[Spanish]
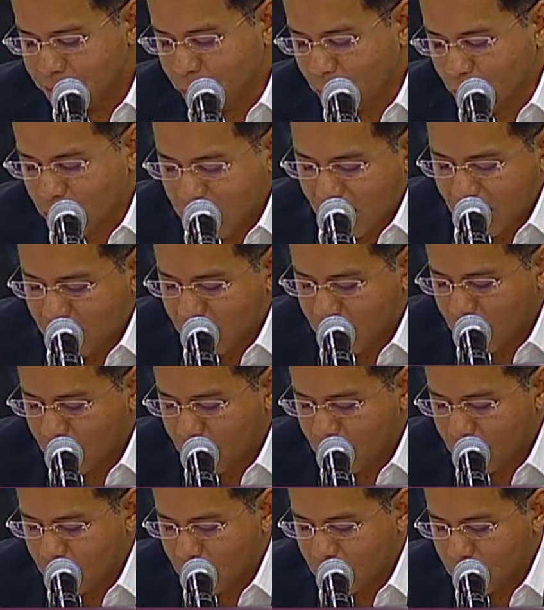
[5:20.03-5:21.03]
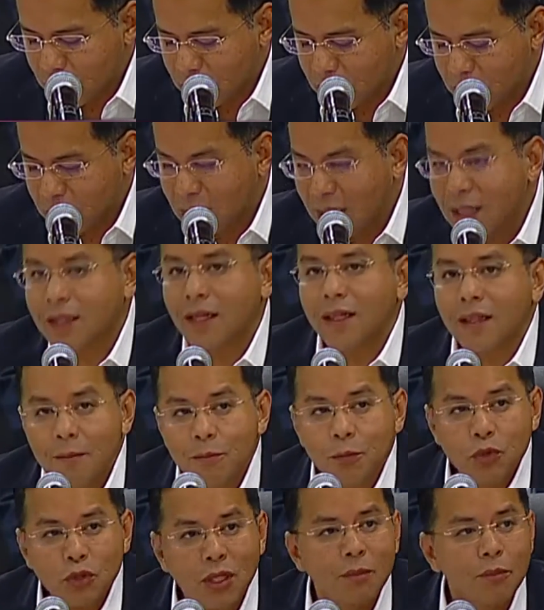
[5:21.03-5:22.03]
por tanto, ¿qué
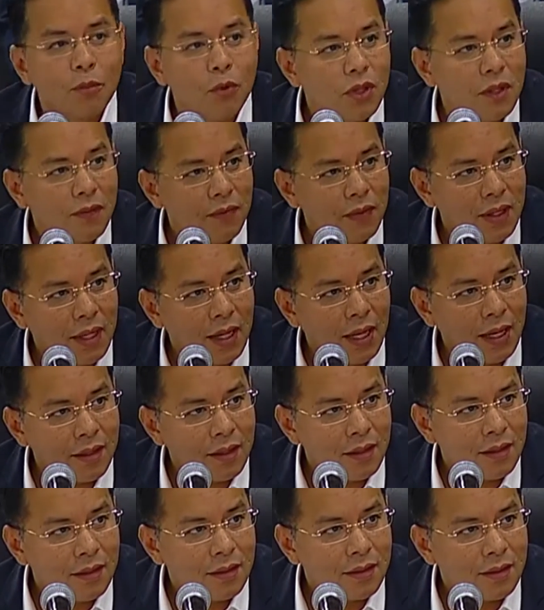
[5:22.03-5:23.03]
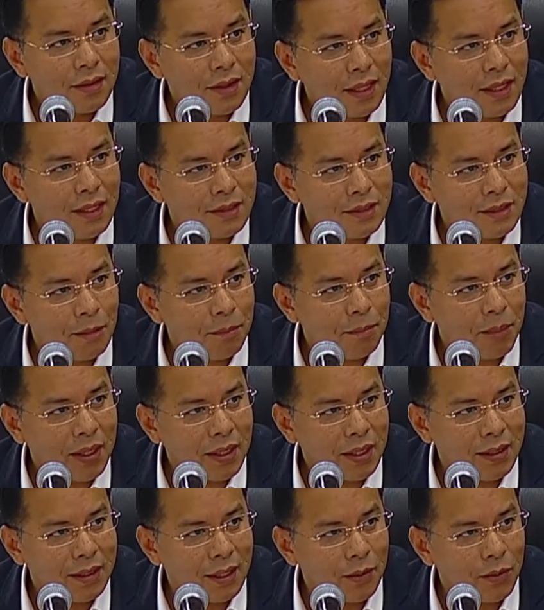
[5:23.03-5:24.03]
tenemos que modificar de este
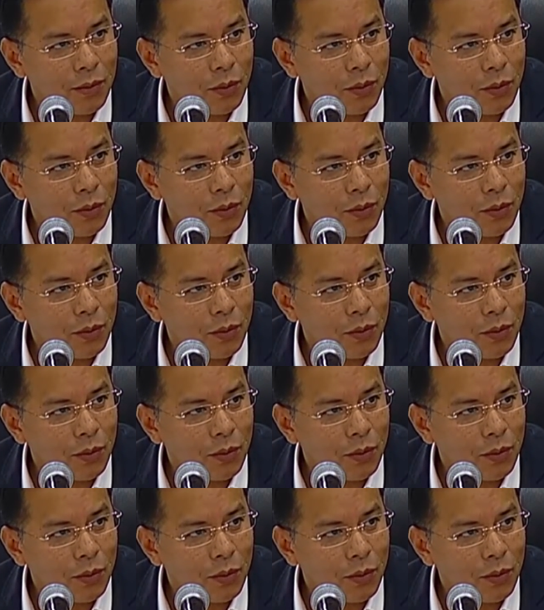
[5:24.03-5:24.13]
paquete